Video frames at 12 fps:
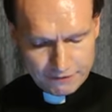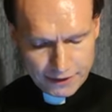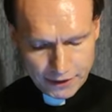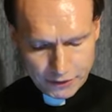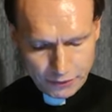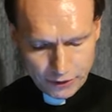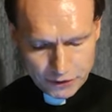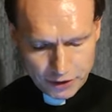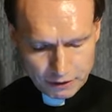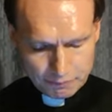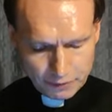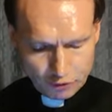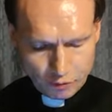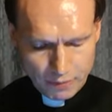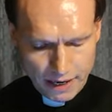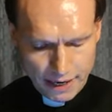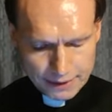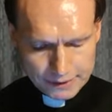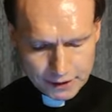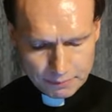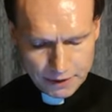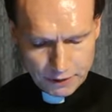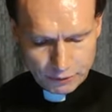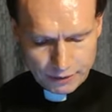wenn in Deutschland mit über 80
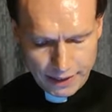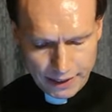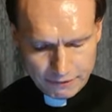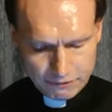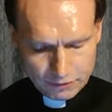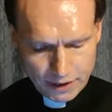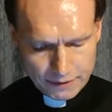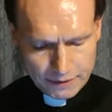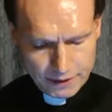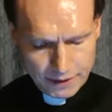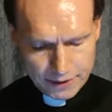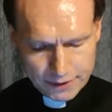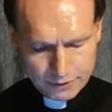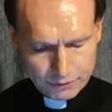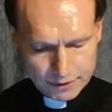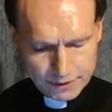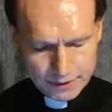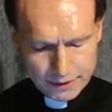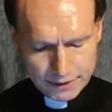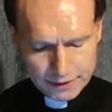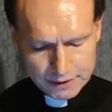Millionen Einwohnern täglich nur ca.